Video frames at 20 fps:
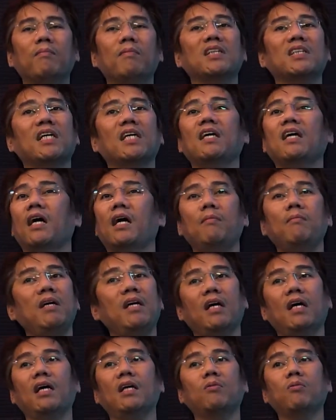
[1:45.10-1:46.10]
masaya kami
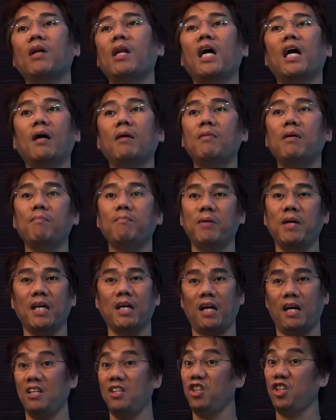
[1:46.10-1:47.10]
kahit wala kaming
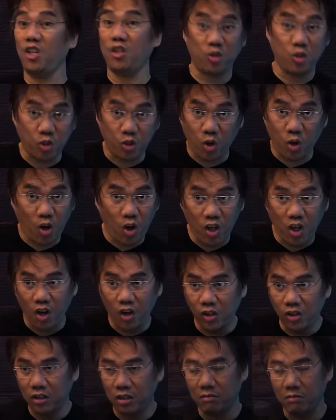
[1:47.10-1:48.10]
pera. Hindi totoo
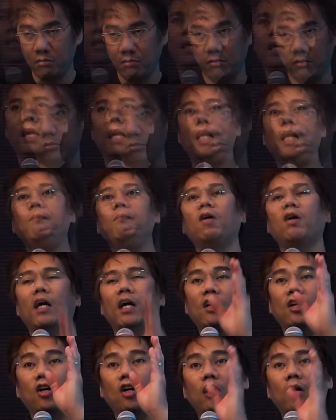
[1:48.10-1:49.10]
yun! Alam mo,
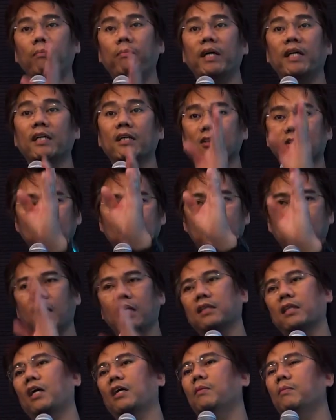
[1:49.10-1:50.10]
kalooban ng Diyos
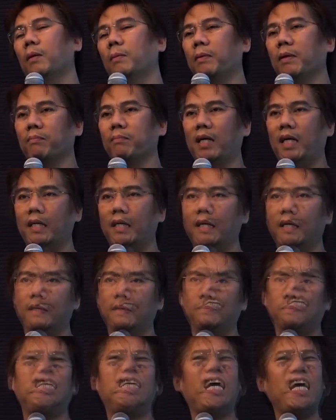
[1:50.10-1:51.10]
lahat tayo mapagpala.
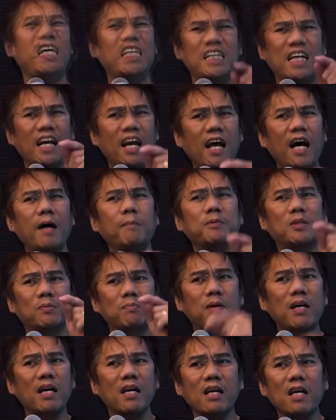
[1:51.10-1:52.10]
God loves
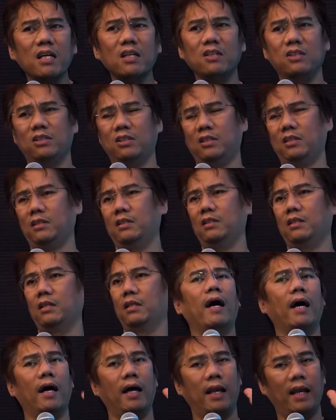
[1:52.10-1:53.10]
marriage.
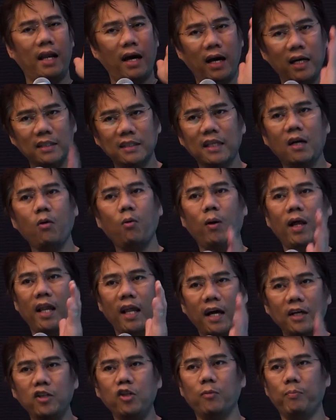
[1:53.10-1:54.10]
Lahat ng
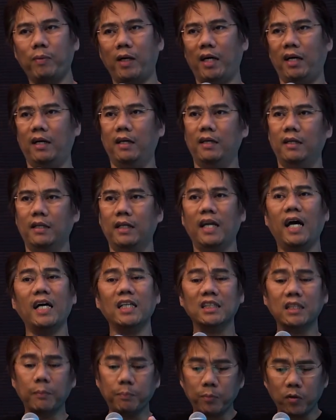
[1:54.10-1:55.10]
wala nyo pa,
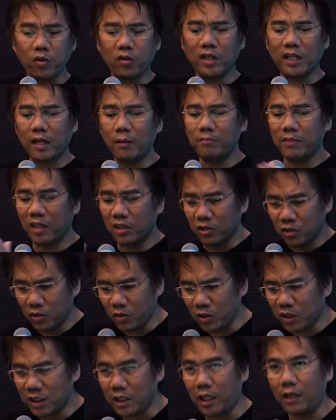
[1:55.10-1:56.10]
Nasa program ng
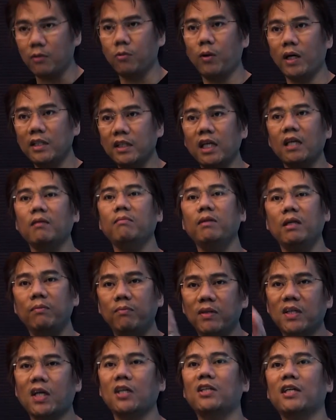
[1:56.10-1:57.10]
Diyos yan. One day,
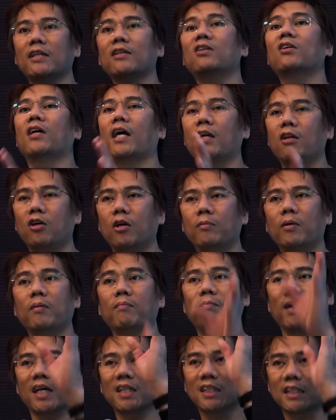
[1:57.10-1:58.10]
bibigyan niya rin yung kalooban.
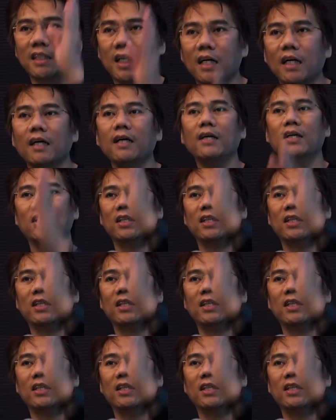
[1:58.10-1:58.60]
Basta